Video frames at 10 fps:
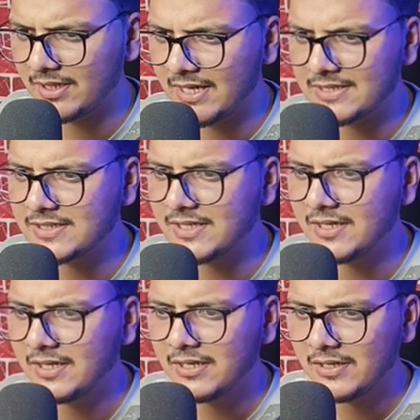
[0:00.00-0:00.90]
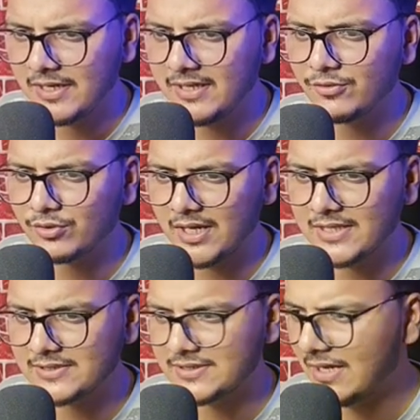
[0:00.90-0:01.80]
ऐसे नहीं होता है
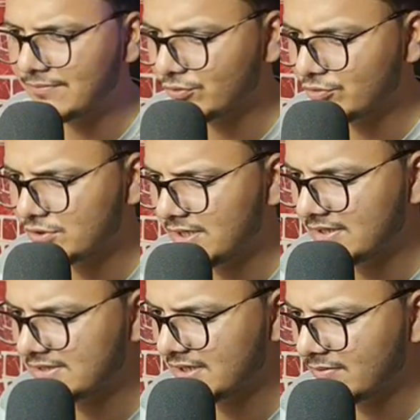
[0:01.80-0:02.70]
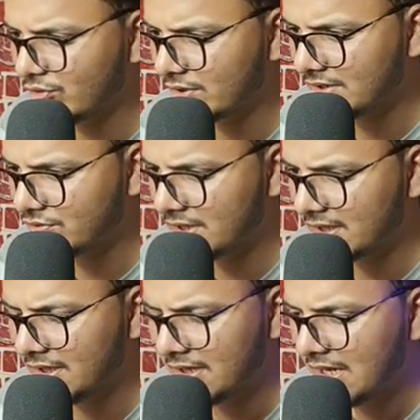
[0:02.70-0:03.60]
जैसे आप सोचते हैं कि चैनल मोटाइज हो
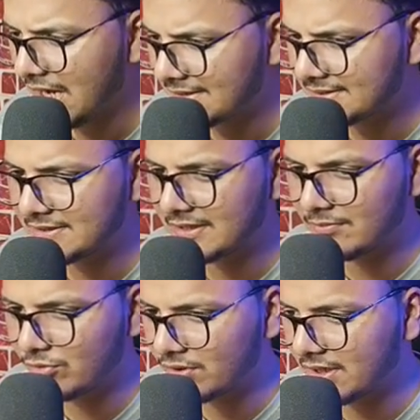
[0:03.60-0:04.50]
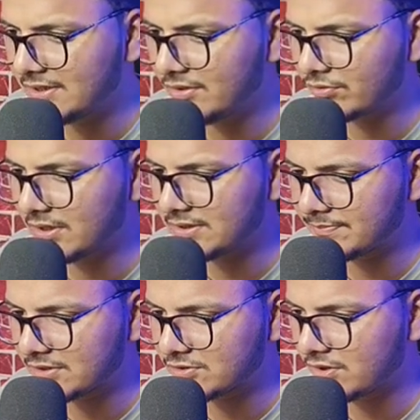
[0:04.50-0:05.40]
जाएगा ऐसे चैनल मोटाइज नहीं होता जब
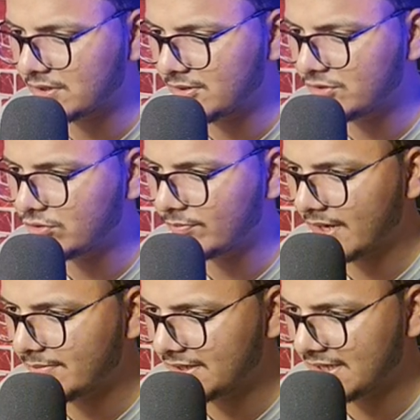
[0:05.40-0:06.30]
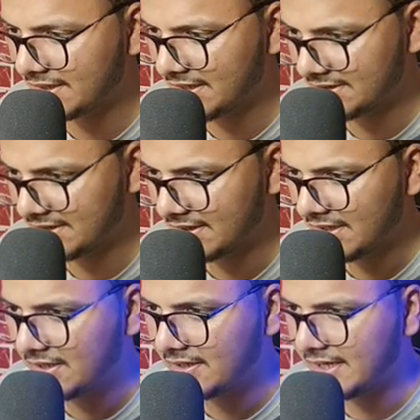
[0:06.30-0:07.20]
तक शॉर्ट की वीडियो को प्राइवेट ना किया जाए
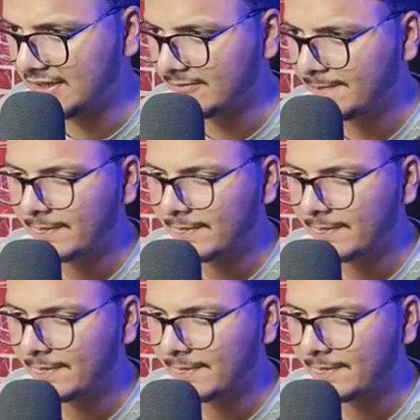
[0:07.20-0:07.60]
राइट